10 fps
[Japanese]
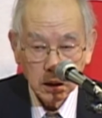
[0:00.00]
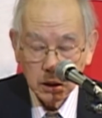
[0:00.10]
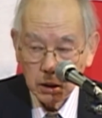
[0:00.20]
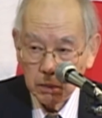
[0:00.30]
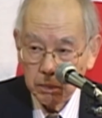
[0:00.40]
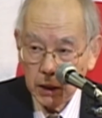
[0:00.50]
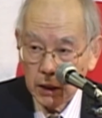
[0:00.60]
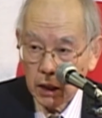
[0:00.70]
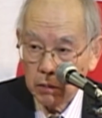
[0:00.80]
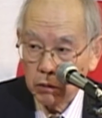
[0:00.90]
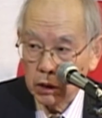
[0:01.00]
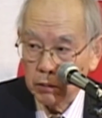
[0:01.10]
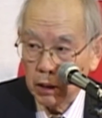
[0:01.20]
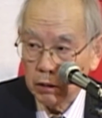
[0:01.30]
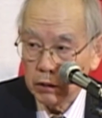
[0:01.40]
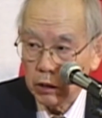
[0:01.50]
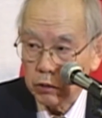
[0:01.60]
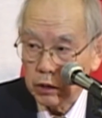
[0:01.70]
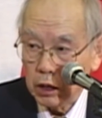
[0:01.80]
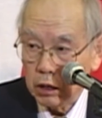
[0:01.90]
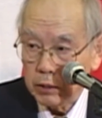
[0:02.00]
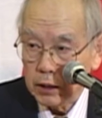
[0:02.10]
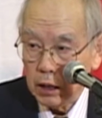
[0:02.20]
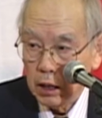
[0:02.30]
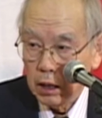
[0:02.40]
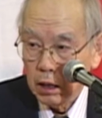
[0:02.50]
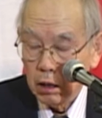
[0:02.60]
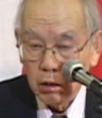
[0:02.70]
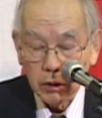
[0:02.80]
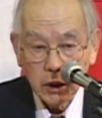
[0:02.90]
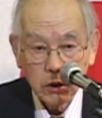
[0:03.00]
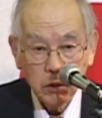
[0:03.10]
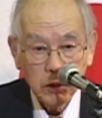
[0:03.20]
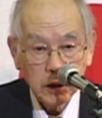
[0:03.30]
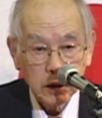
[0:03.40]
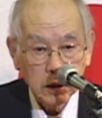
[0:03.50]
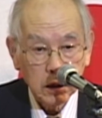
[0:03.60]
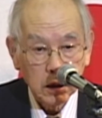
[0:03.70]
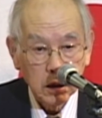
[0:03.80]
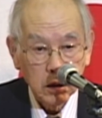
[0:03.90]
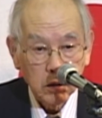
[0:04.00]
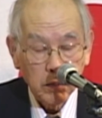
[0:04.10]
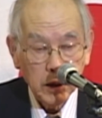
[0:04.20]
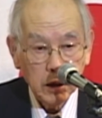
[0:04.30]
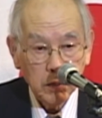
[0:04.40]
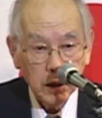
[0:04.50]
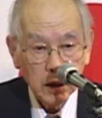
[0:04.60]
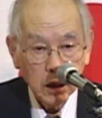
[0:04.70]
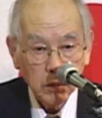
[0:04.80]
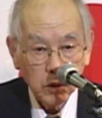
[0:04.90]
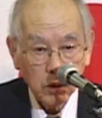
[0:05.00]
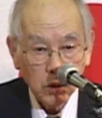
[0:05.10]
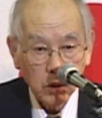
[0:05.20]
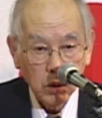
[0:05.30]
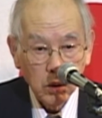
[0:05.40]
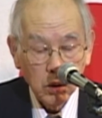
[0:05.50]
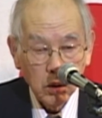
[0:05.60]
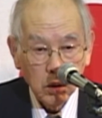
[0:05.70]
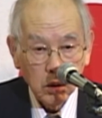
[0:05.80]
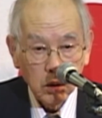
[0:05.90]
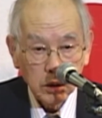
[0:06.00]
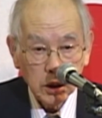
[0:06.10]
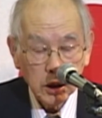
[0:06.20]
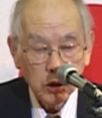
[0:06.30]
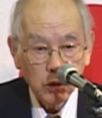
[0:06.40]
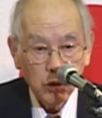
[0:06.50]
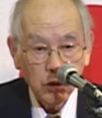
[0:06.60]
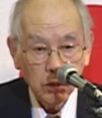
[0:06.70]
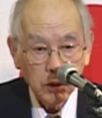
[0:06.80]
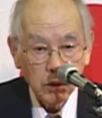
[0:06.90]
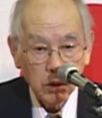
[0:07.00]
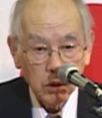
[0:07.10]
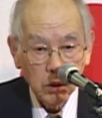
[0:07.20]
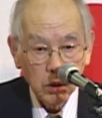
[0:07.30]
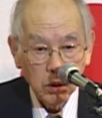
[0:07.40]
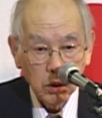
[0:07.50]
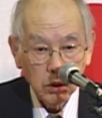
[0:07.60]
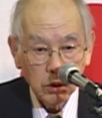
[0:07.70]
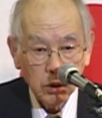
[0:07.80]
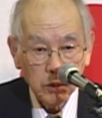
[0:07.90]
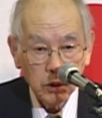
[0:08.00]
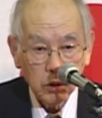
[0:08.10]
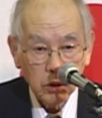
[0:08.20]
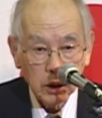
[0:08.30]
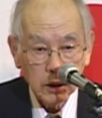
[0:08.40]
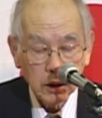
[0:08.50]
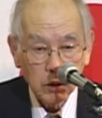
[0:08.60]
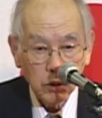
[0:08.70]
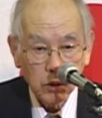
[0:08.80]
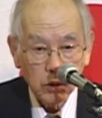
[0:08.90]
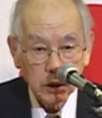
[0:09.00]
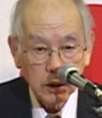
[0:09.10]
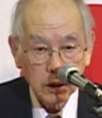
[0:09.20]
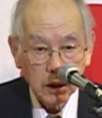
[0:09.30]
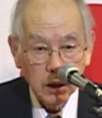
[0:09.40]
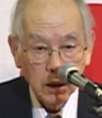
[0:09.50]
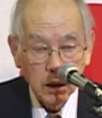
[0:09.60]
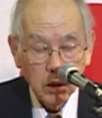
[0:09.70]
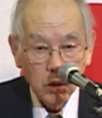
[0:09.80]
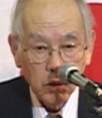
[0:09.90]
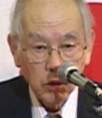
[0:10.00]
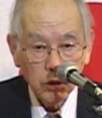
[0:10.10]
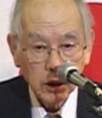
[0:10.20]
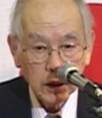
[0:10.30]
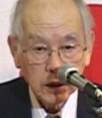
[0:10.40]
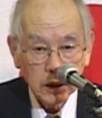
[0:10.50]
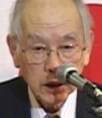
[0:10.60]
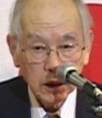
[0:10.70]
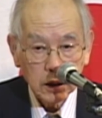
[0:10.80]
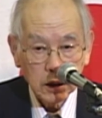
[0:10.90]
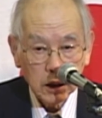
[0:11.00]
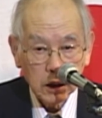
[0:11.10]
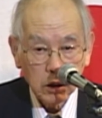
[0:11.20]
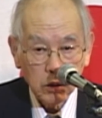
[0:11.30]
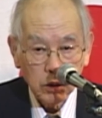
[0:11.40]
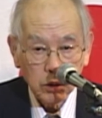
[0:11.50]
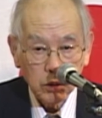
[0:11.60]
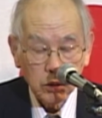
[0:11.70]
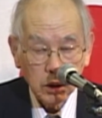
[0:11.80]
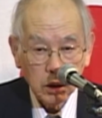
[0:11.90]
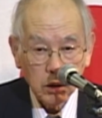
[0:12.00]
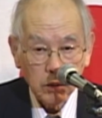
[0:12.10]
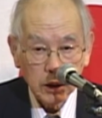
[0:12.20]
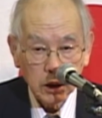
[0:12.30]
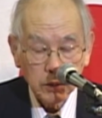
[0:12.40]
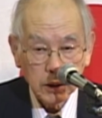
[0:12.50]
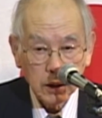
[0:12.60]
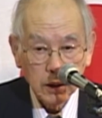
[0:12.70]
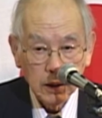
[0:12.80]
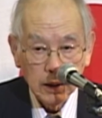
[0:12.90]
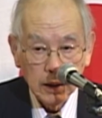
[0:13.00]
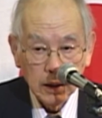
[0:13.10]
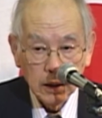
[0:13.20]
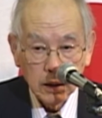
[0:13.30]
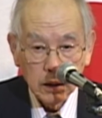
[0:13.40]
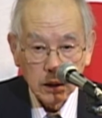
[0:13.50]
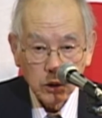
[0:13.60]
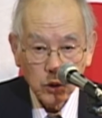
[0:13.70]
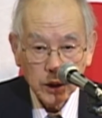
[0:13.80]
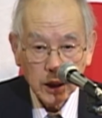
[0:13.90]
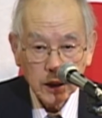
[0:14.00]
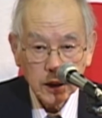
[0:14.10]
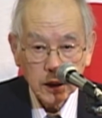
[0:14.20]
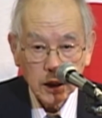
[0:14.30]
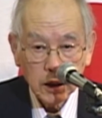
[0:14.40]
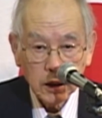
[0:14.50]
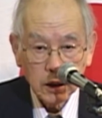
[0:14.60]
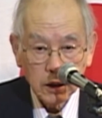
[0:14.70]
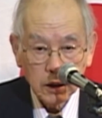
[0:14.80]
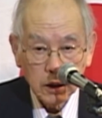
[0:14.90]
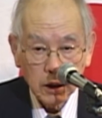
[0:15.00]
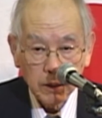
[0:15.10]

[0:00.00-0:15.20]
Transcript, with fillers: 見えないもんでもあるんだよっていうのがありますが、私どもはですね、目に見えないもの、人知を超えるもの、そういうもののですね、ことをですね、おろそかにしてきたんじゃないかというふうに思い出しました。特に大震災でですね、